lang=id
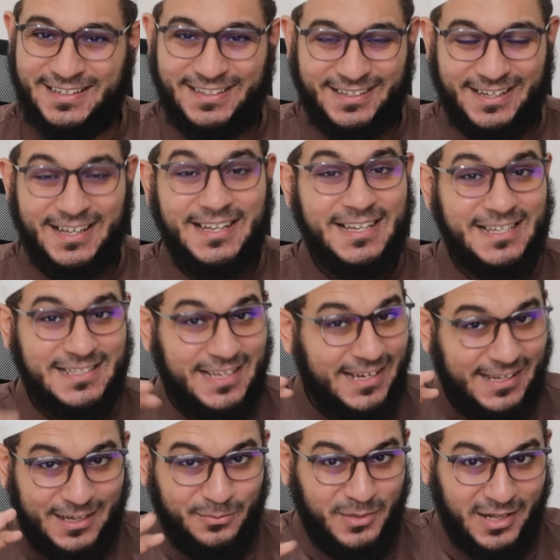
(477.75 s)
Ha,
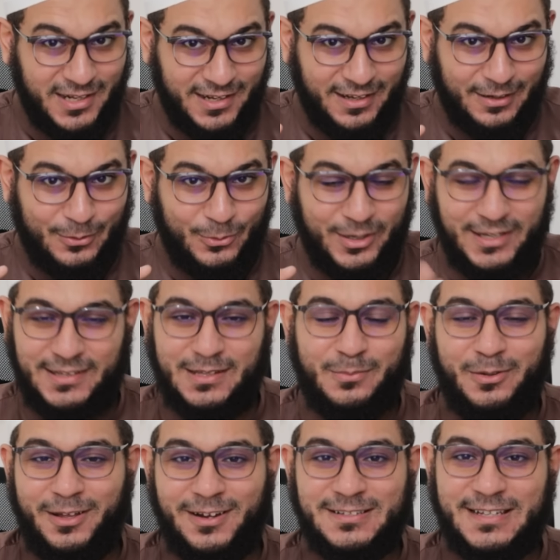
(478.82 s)
saya nggak bilang
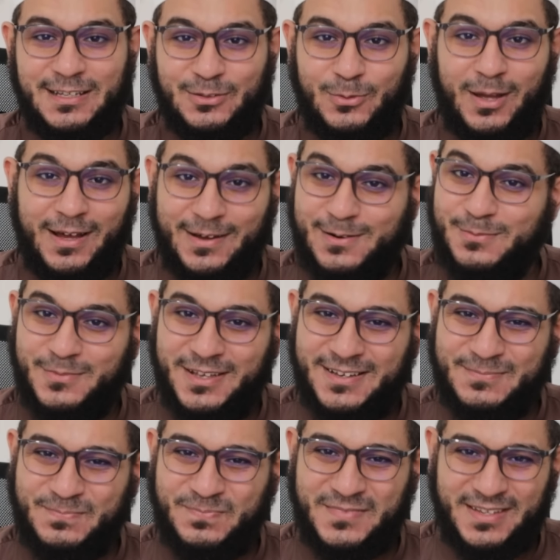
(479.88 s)
wanita bekerja itu haram
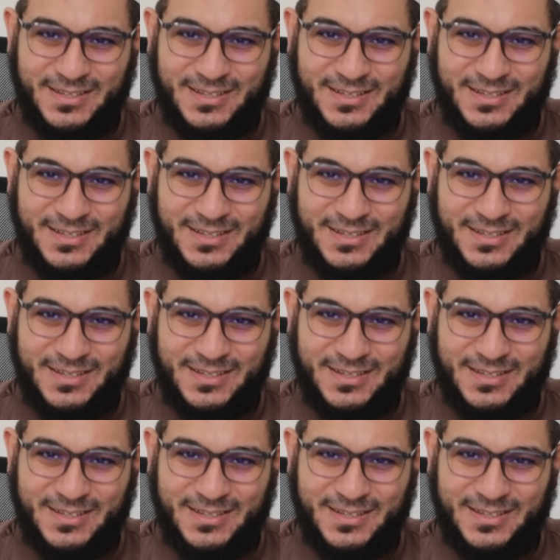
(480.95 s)
ya,